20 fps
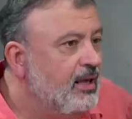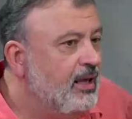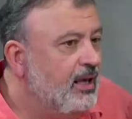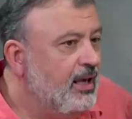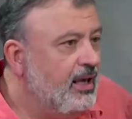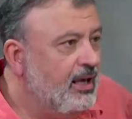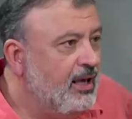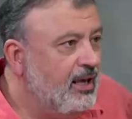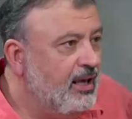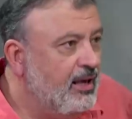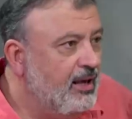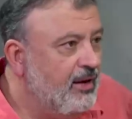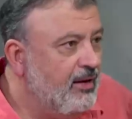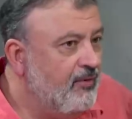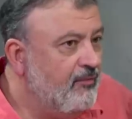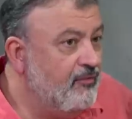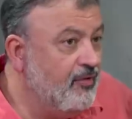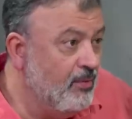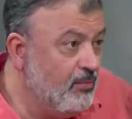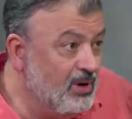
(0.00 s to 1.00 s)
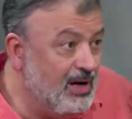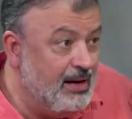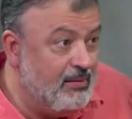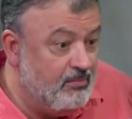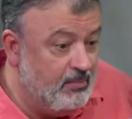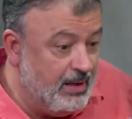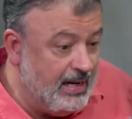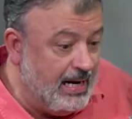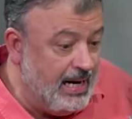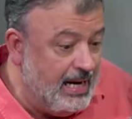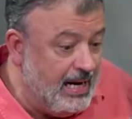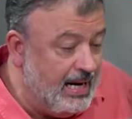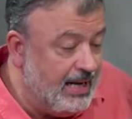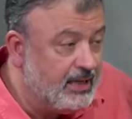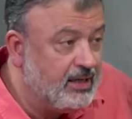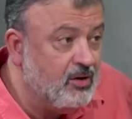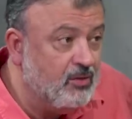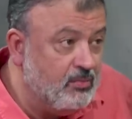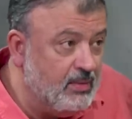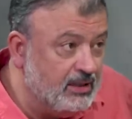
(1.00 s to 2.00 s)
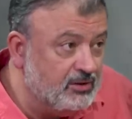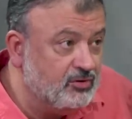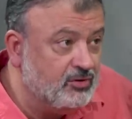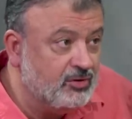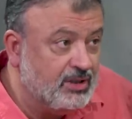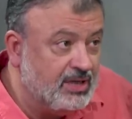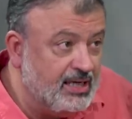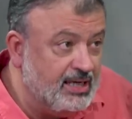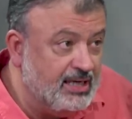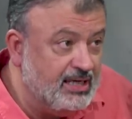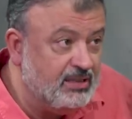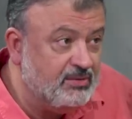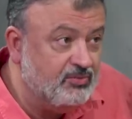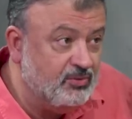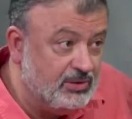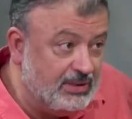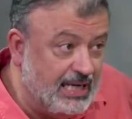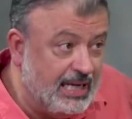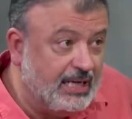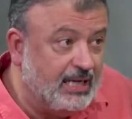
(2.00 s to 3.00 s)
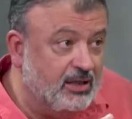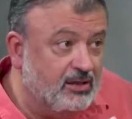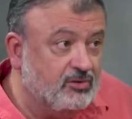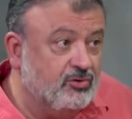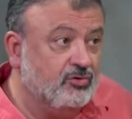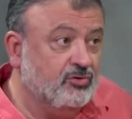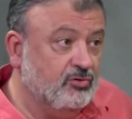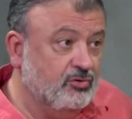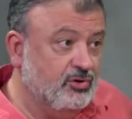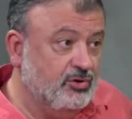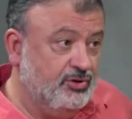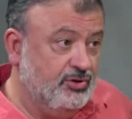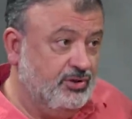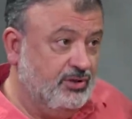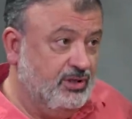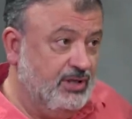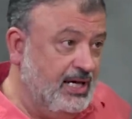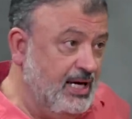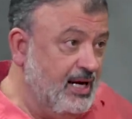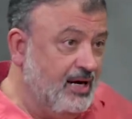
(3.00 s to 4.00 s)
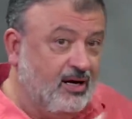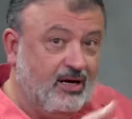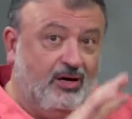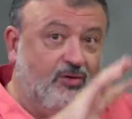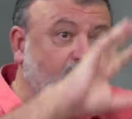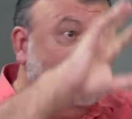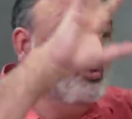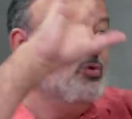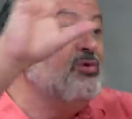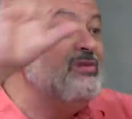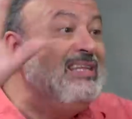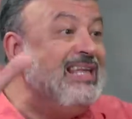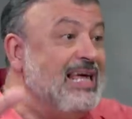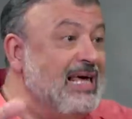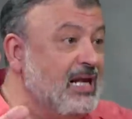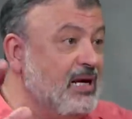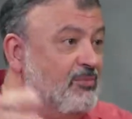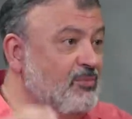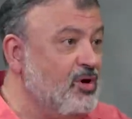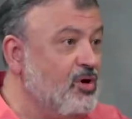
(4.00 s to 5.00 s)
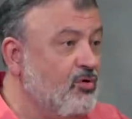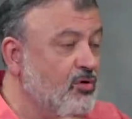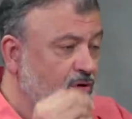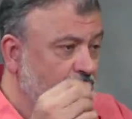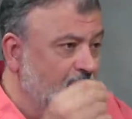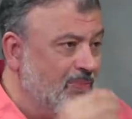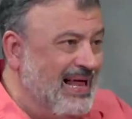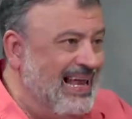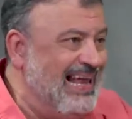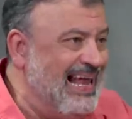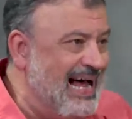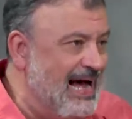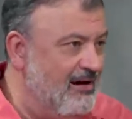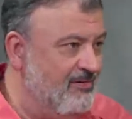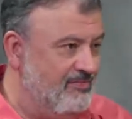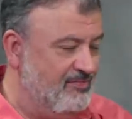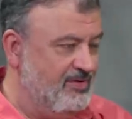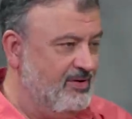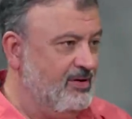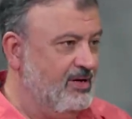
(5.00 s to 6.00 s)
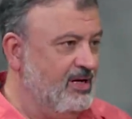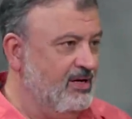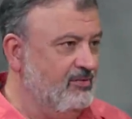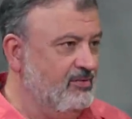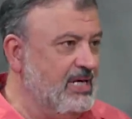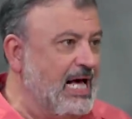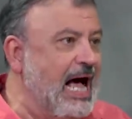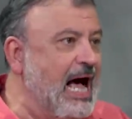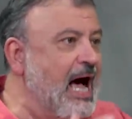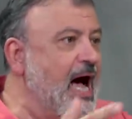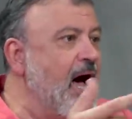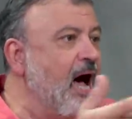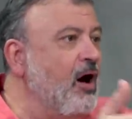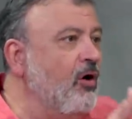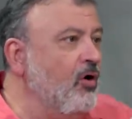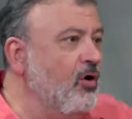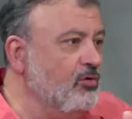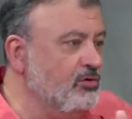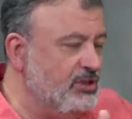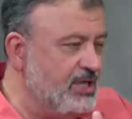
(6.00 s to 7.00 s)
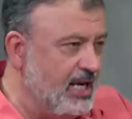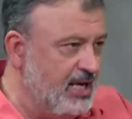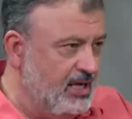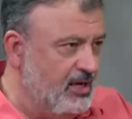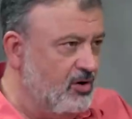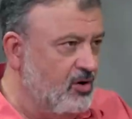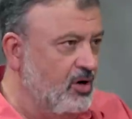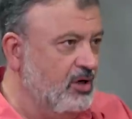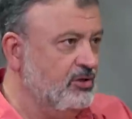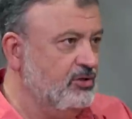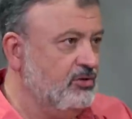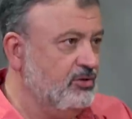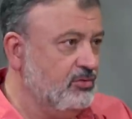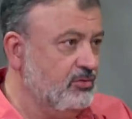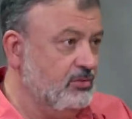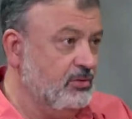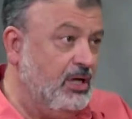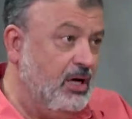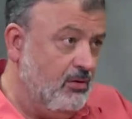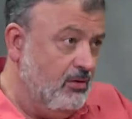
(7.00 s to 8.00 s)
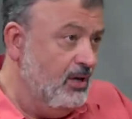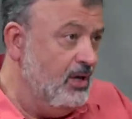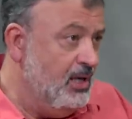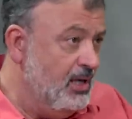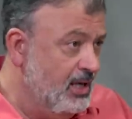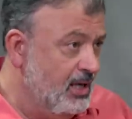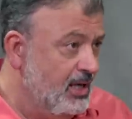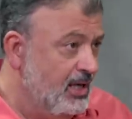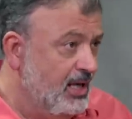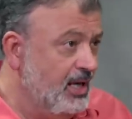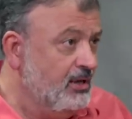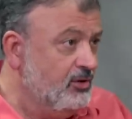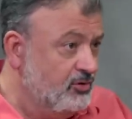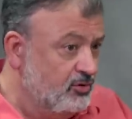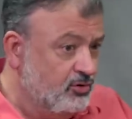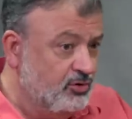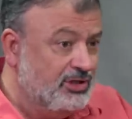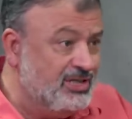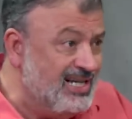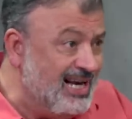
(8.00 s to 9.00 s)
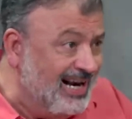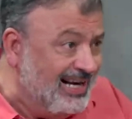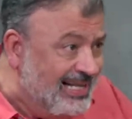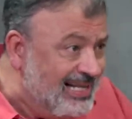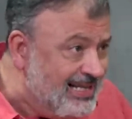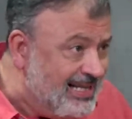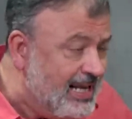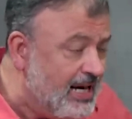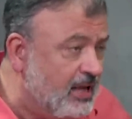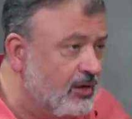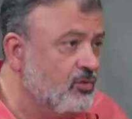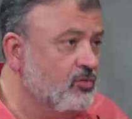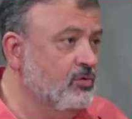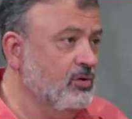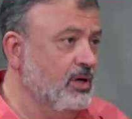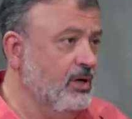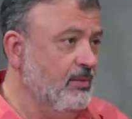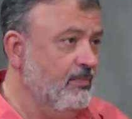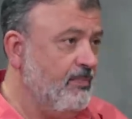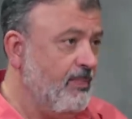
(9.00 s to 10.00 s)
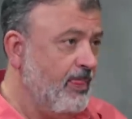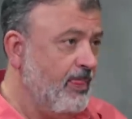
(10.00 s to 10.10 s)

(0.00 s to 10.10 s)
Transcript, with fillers: E vamos lembrar que o masoquismo, onde é que ele surge, né? Enquanto termo, enquanto palavra. Né? Ah, ou diagnóstico. Não. Ela surge na literatura.